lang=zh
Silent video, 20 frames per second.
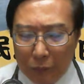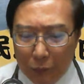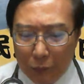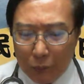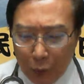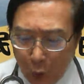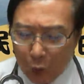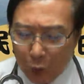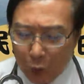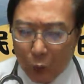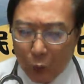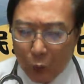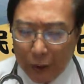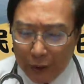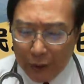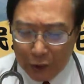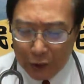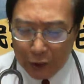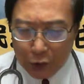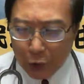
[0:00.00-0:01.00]
通过
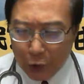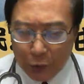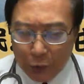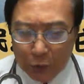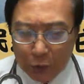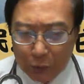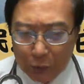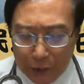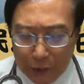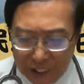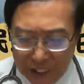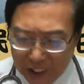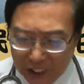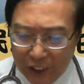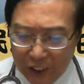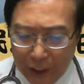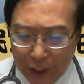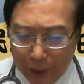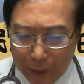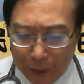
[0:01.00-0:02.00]
的即种情
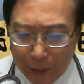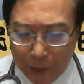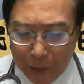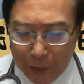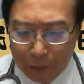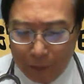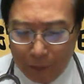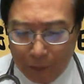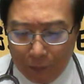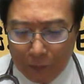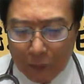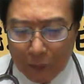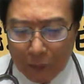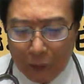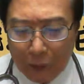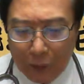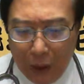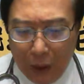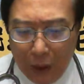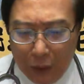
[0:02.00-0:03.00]
形下面，
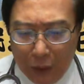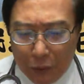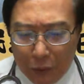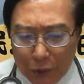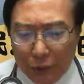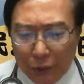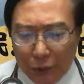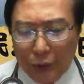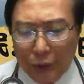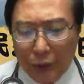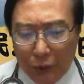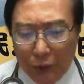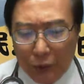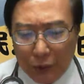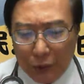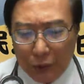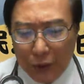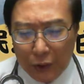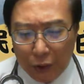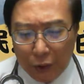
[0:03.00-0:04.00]
那有可能
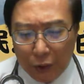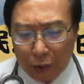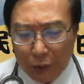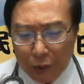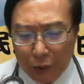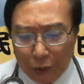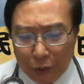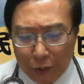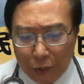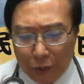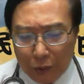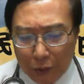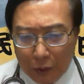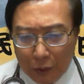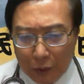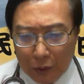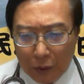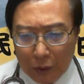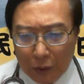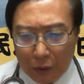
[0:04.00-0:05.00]
何个商场
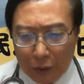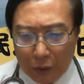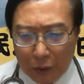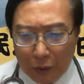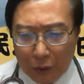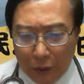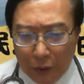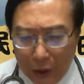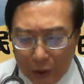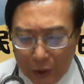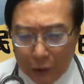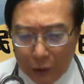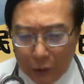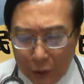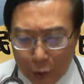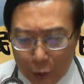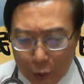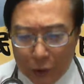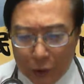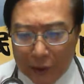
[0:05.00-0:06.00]
继续
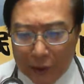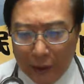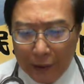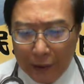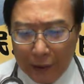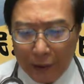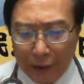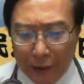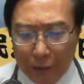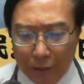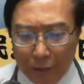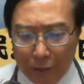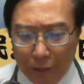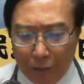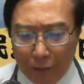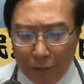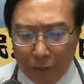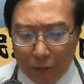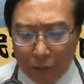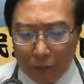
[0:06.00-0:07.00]
的存在呢？
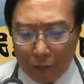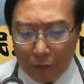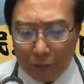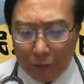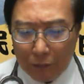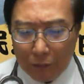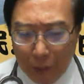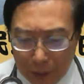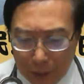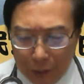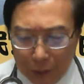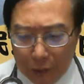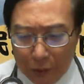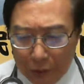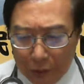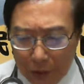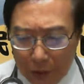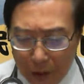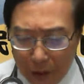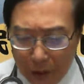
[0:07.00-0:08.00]
无你就
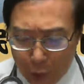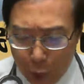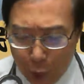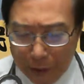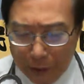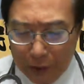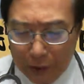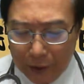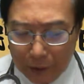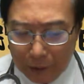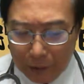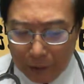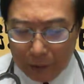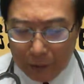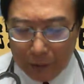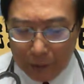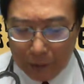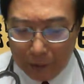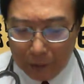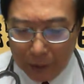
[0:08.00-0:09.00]
两选一，
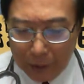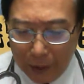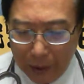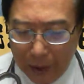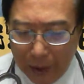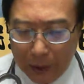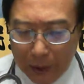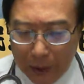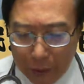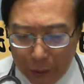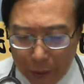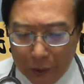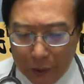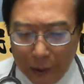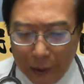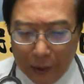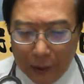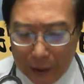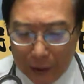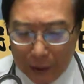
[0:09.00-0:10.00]
拆巨
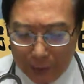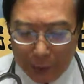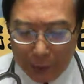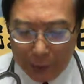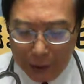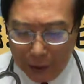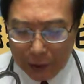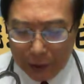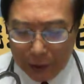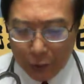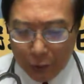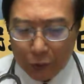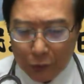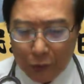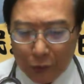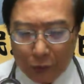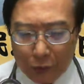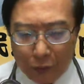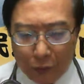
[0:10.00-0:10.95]
蛋还是要拆商场，